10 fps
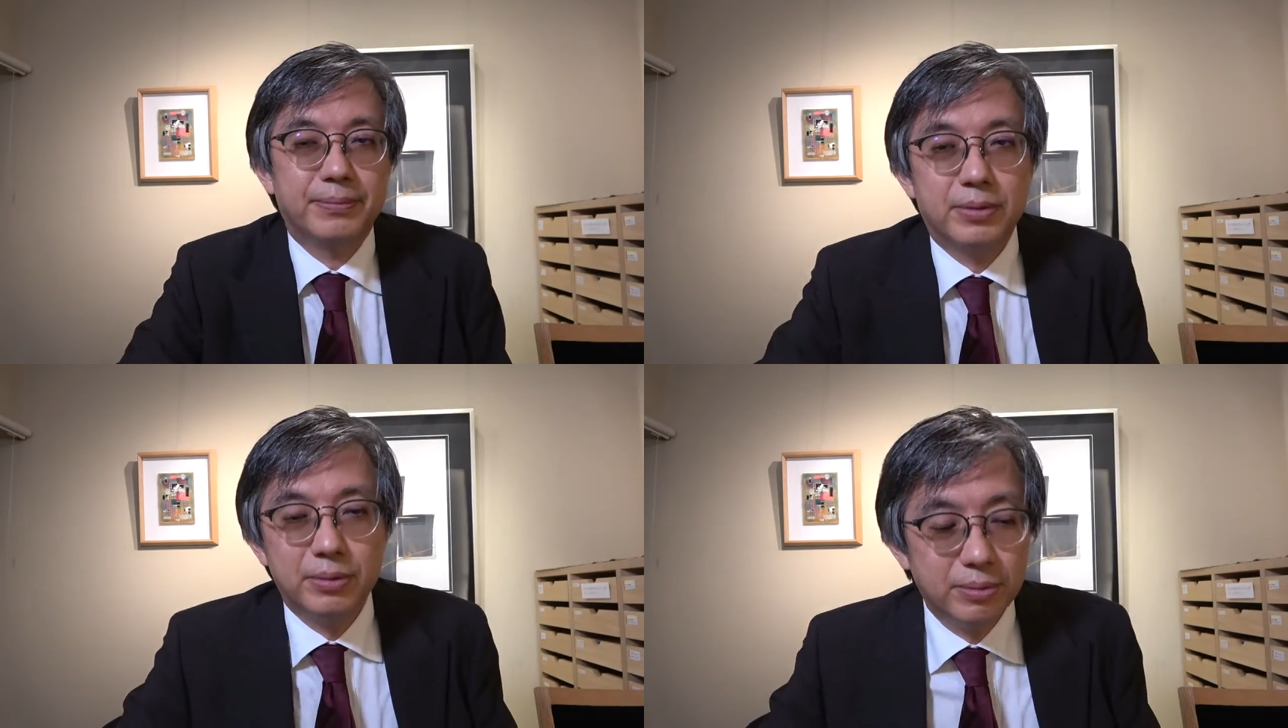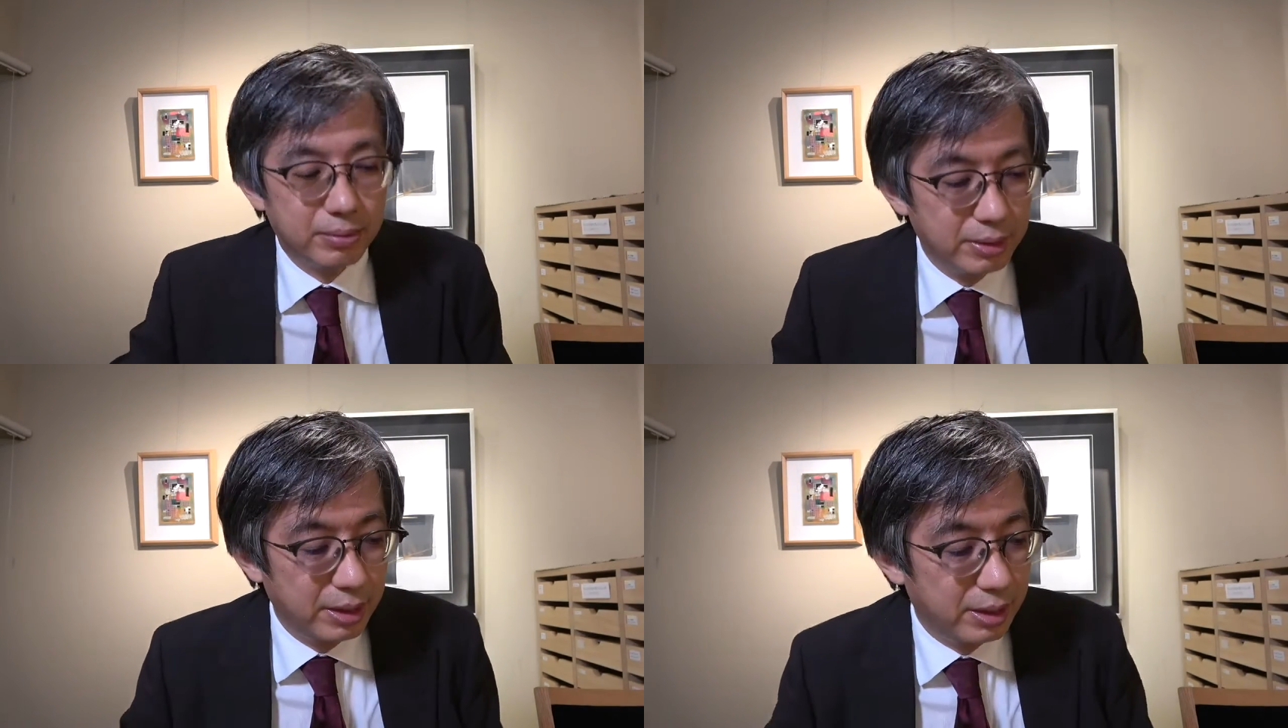というこ
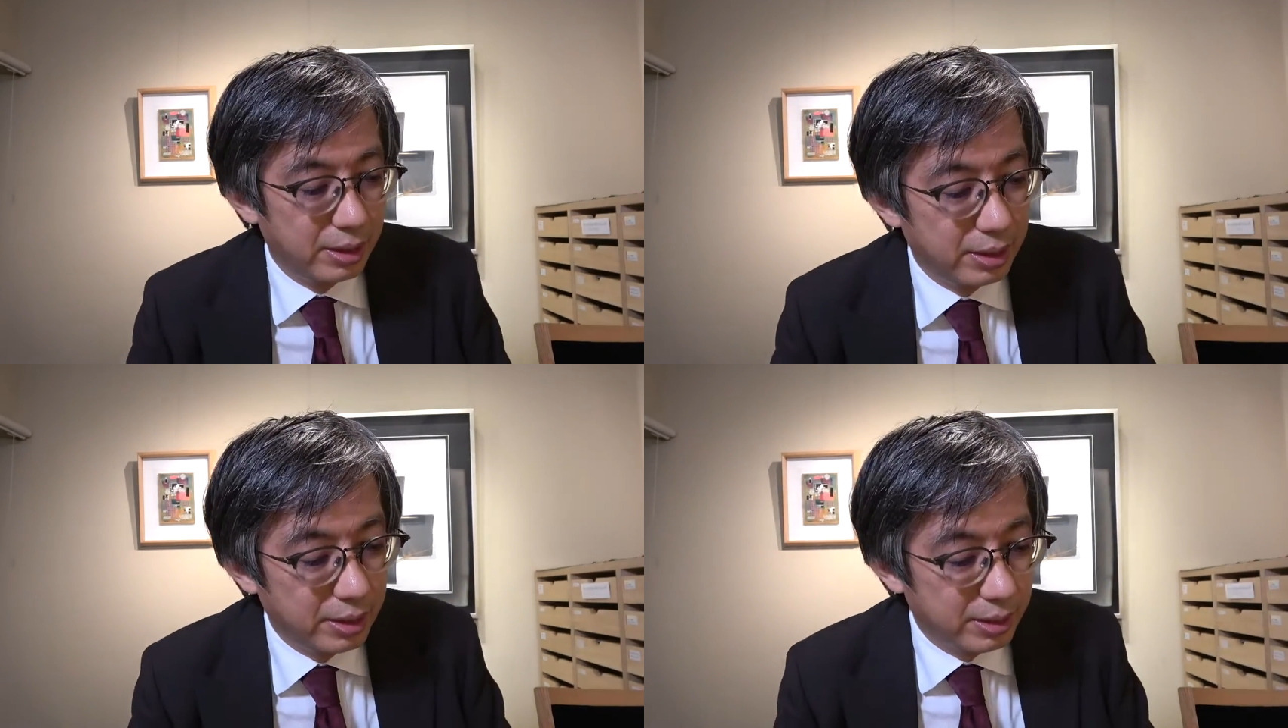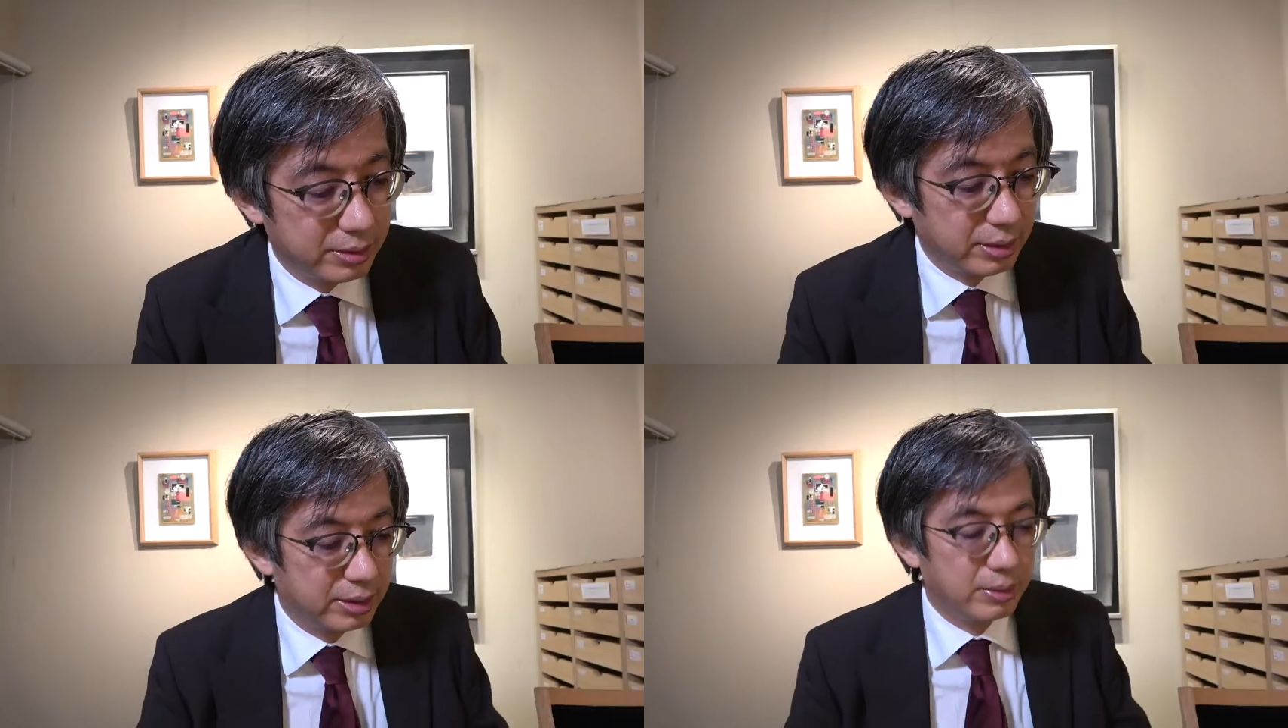とで、え連絡
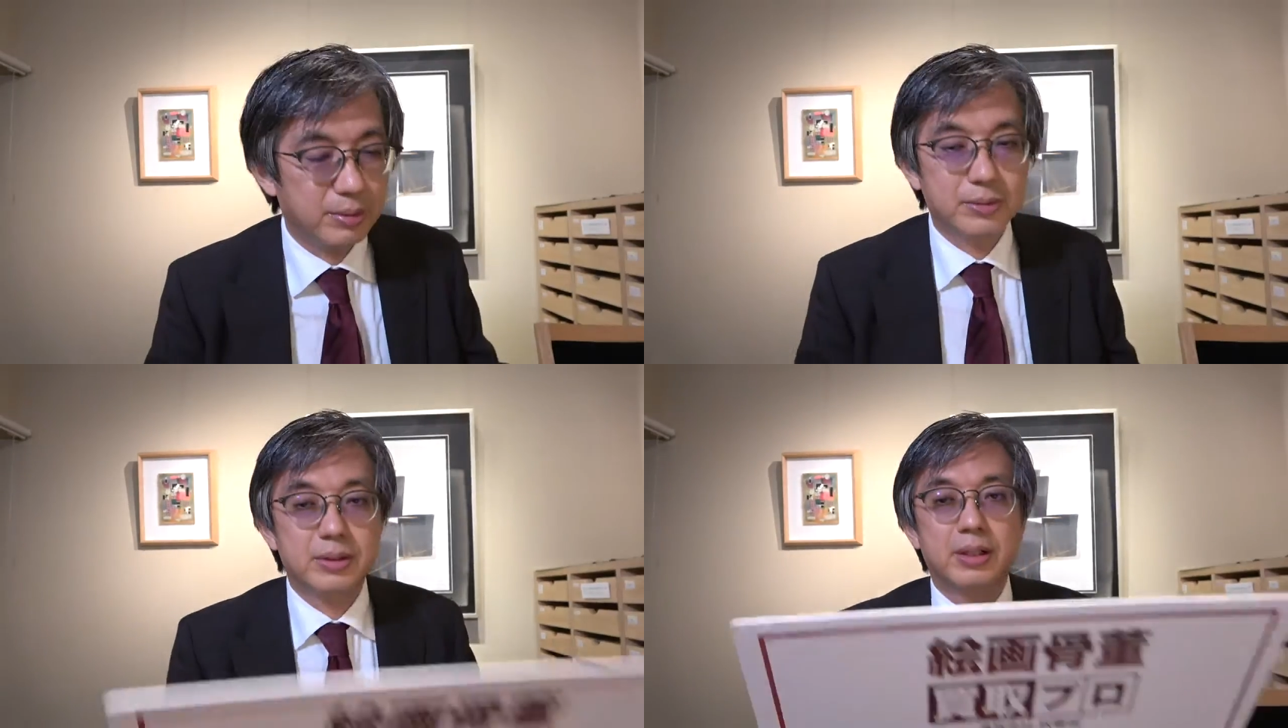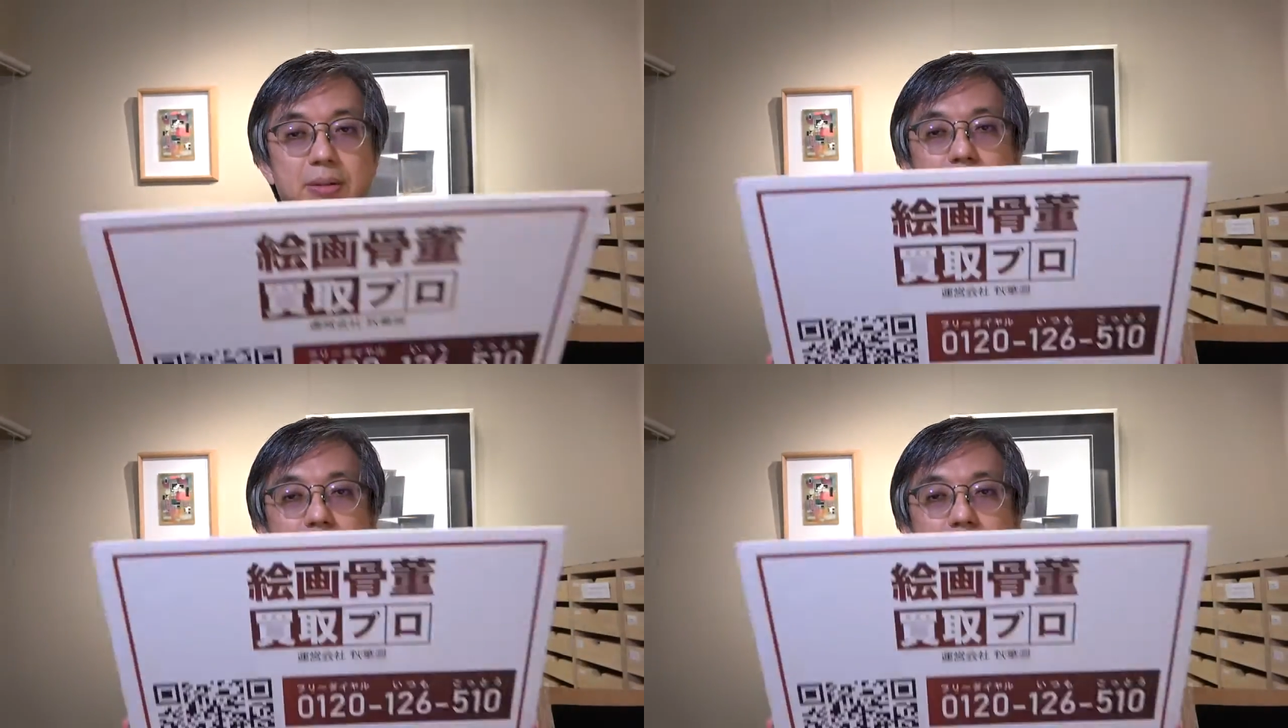先はこちらの